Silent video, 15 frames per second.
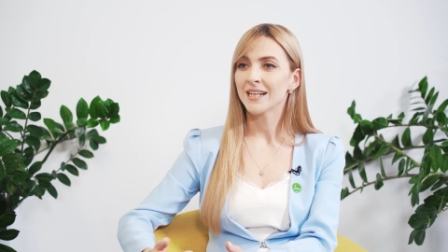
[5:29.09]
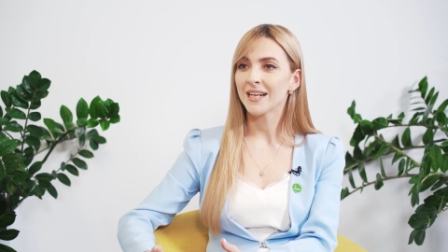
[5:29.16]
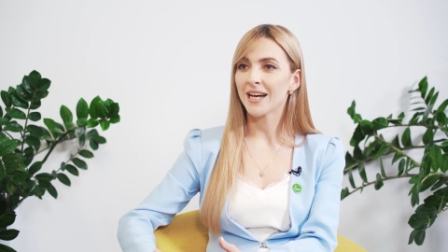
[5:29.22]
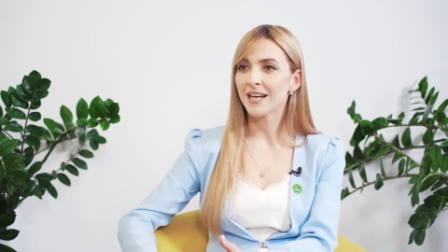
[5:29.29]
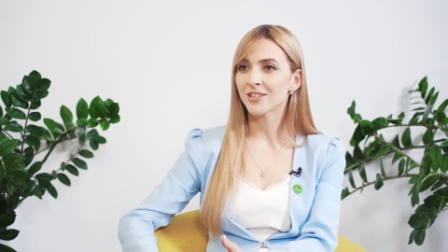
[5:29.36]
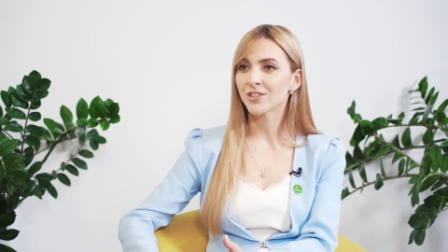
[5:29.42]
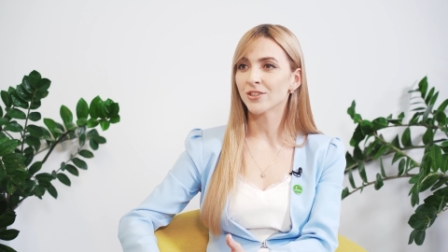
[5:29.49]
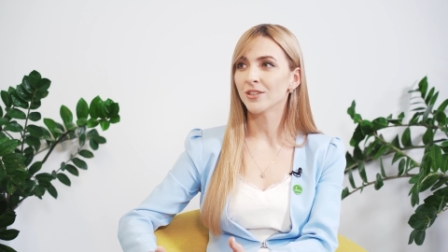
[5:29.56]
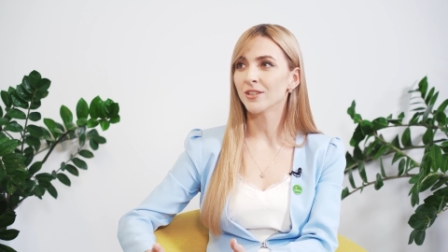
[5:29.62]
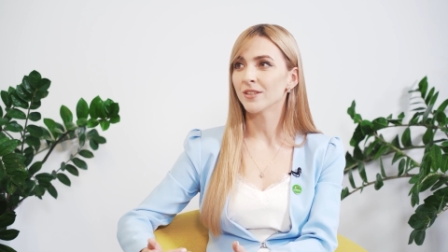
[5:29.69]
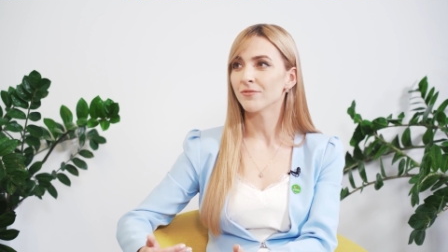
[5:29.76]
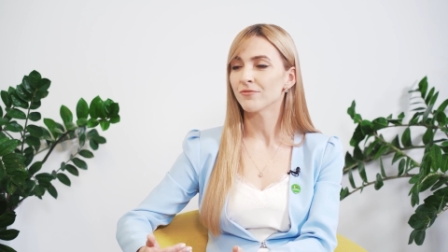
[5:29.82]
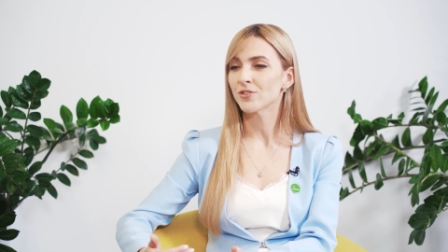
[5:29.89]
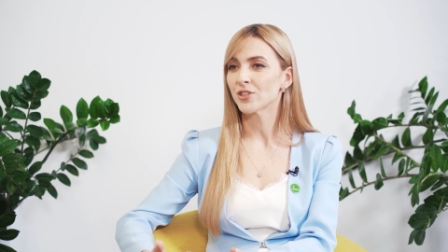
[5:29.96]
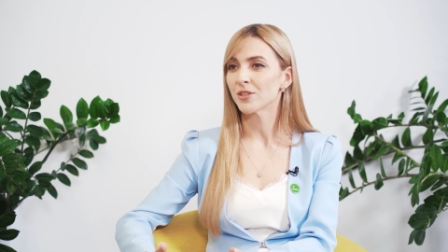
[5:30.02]

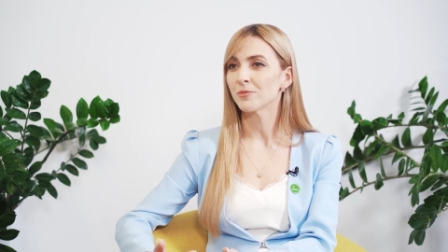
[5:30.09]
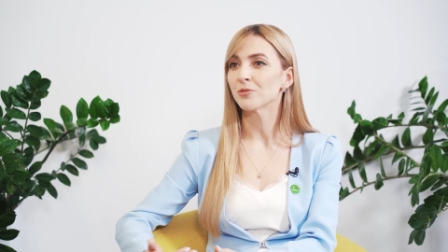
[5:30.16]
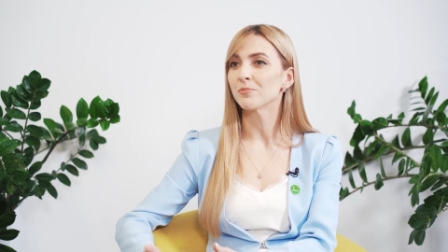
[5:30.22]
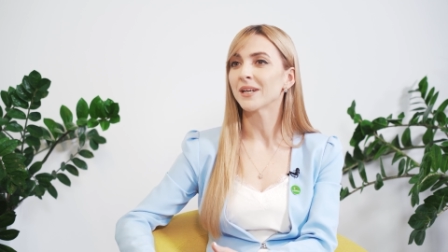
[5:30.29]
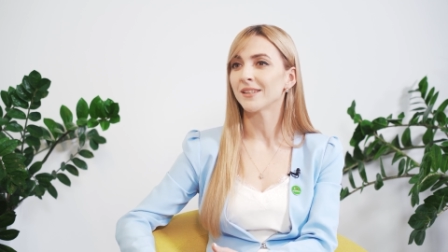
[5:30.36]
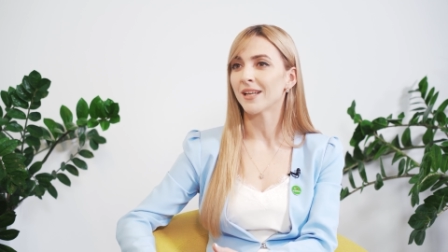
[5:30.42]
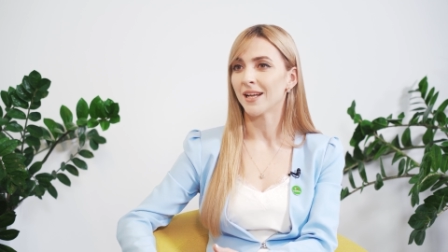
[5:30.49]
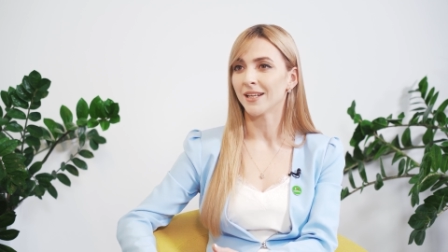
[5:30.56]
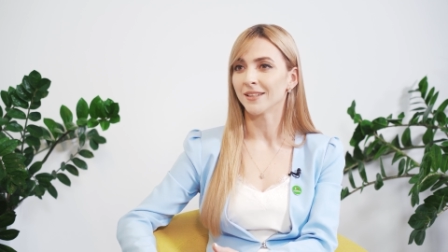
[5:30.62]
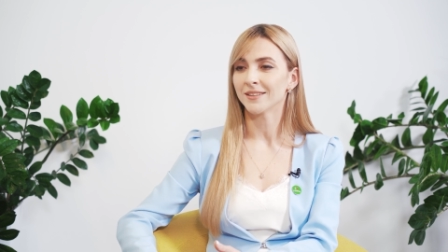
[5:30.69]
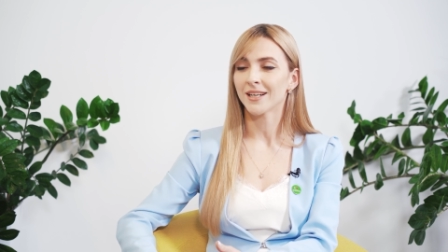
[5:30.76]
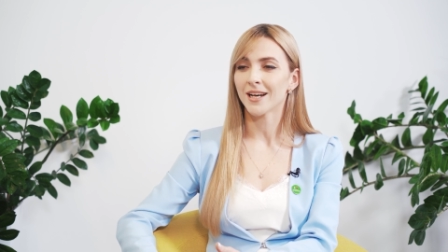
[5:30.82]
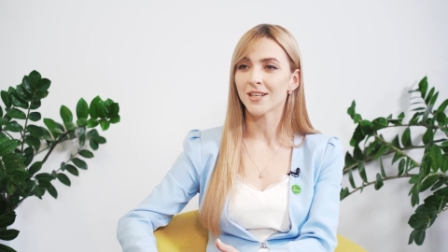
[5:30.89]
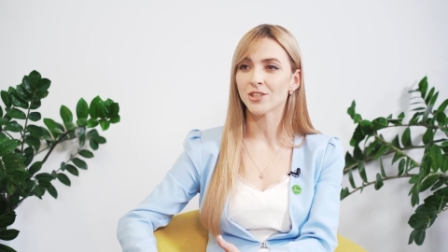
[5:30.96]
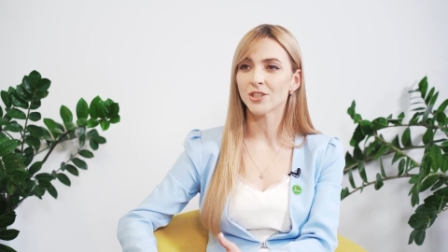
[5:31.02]
Każdy w czymś ma
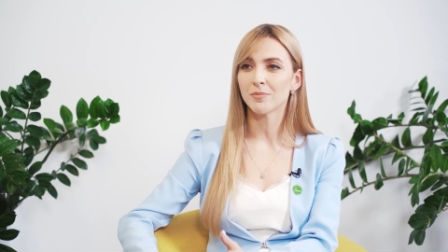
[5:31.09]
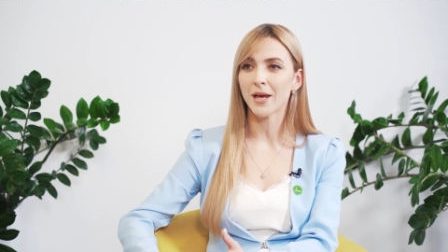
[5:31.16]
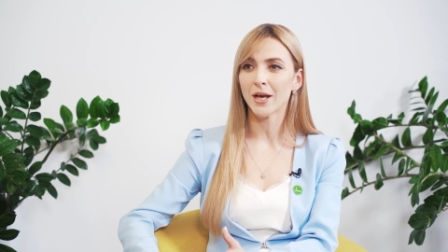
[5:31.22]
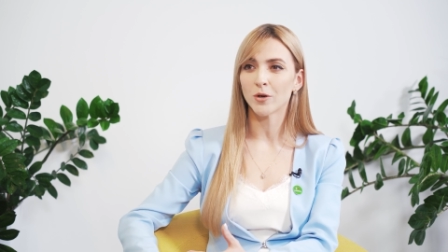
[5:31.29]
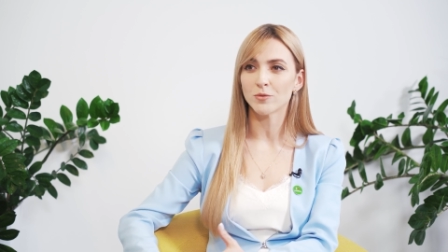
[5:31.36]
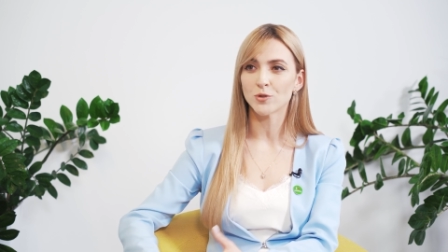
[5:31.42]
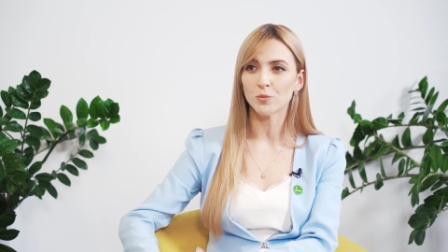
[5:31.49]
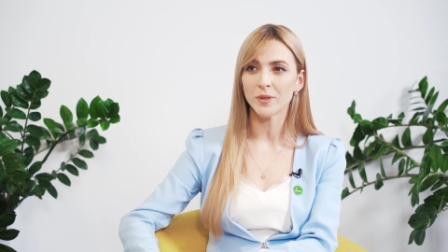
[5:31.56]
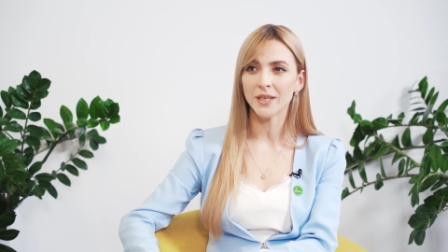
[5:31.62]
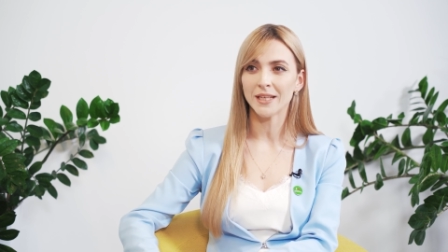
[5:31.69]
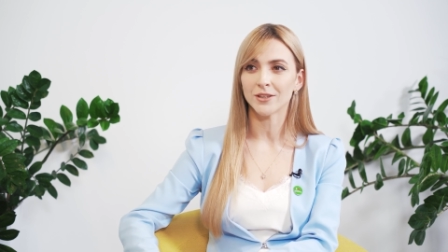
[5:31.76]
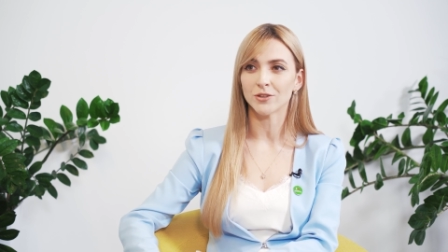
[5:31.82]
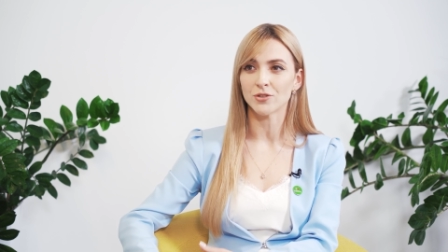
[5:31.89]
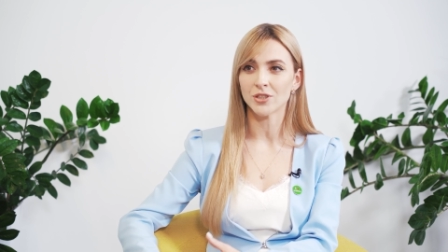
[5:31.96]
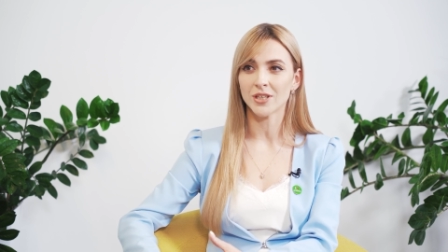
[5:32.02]
talent, każdy ma jakąś
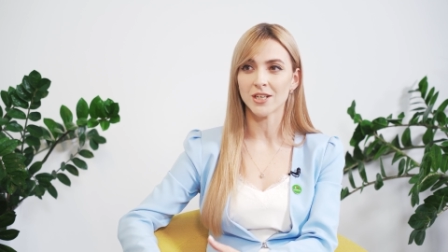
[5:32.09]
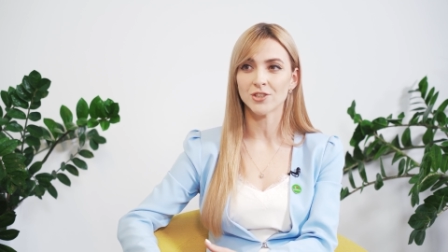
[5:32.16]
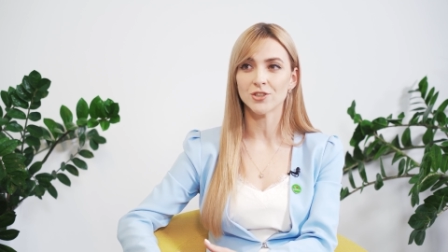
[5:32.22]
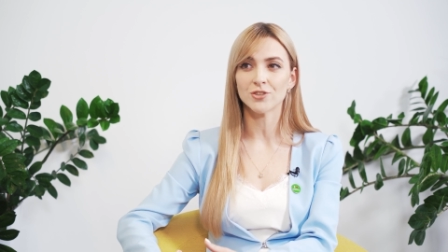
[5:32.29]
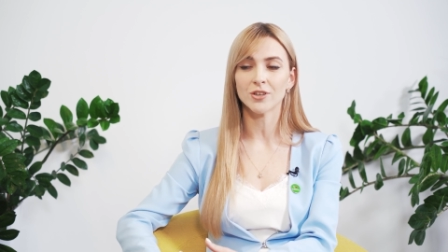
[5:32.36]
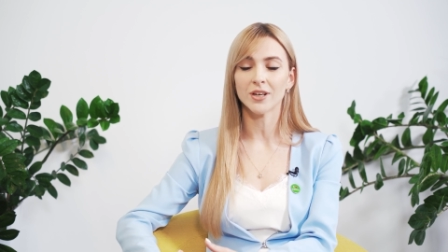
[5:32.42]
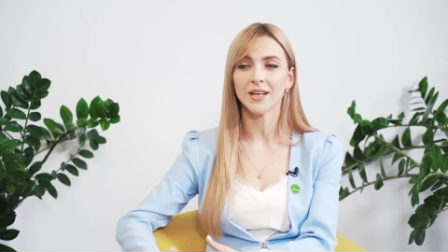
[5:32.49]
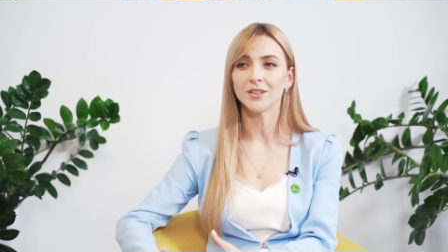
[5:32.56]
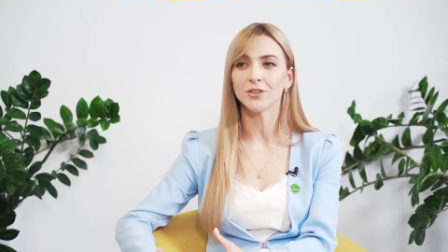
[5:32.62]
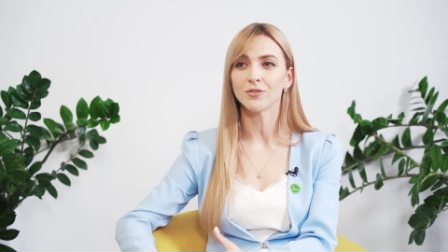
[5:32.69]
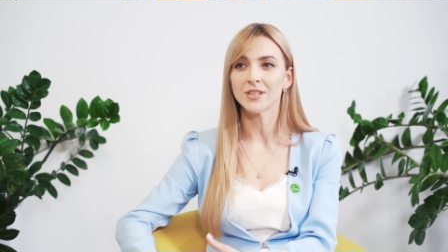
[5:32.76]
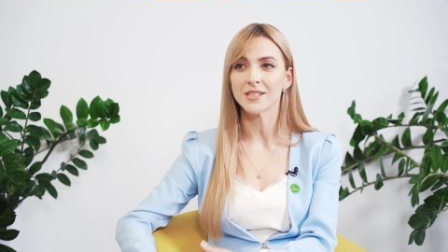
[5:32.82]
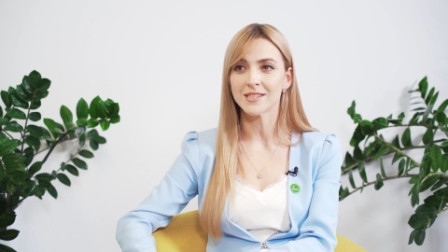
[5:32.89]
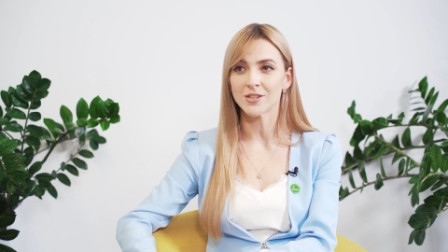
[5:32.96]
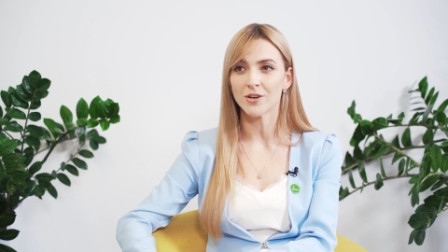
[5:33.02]
umiejętność, każdy trochę
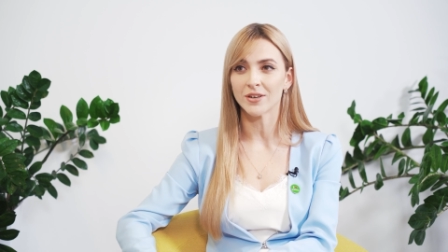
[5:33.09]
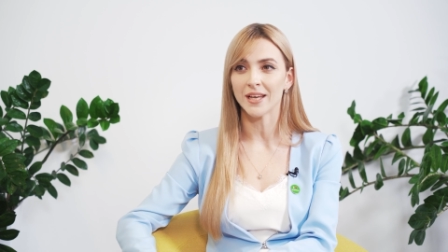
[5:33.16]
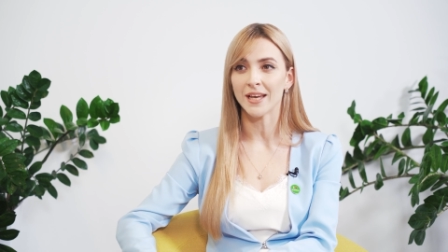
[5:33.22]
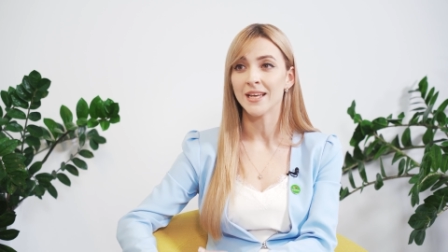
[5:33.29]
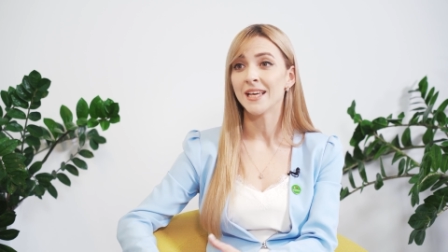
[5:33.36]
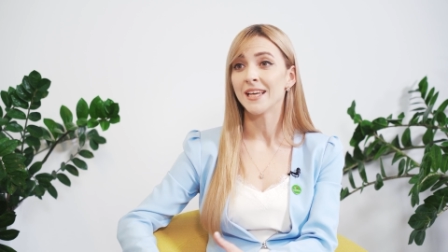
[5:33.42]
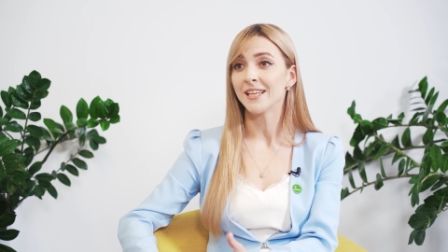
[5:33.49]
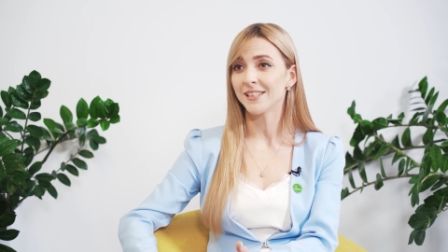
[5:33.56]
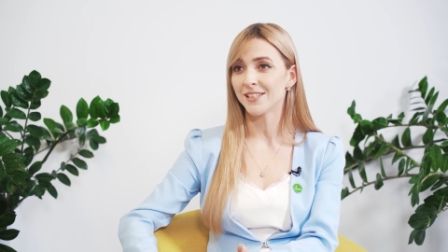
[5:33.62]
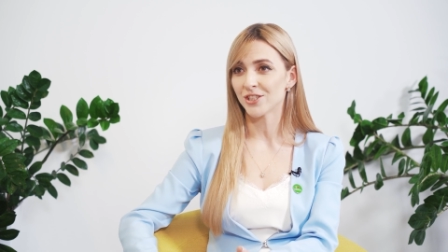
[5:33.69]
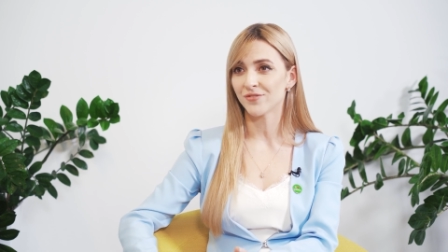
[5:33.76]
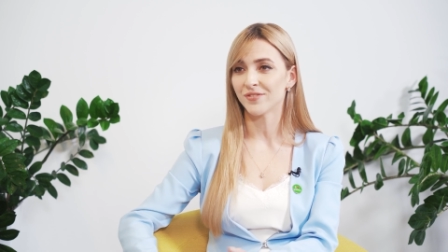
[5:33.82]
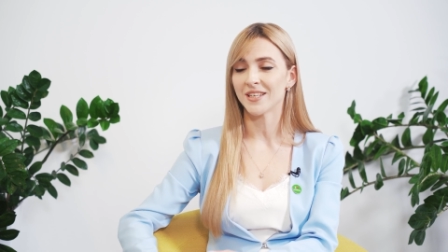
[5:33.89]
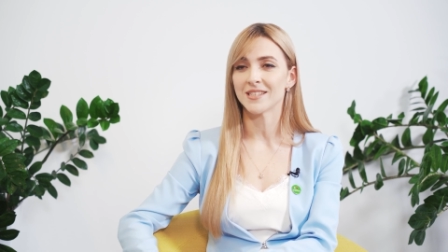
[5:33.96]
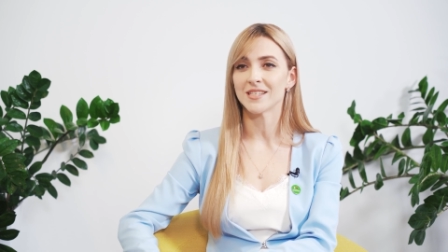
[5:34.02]
inną historię i
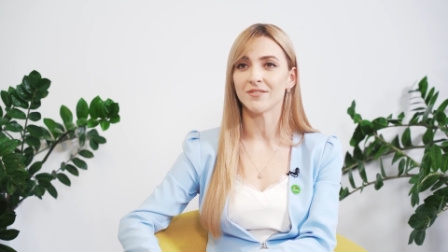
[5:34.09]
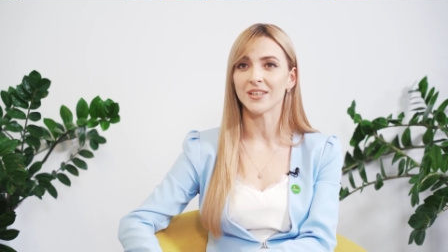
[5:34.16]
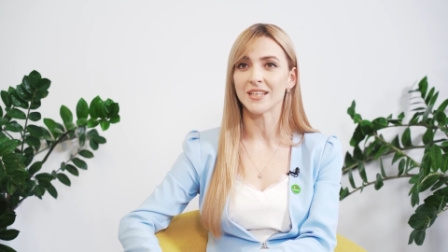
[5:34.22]
też wiedzę,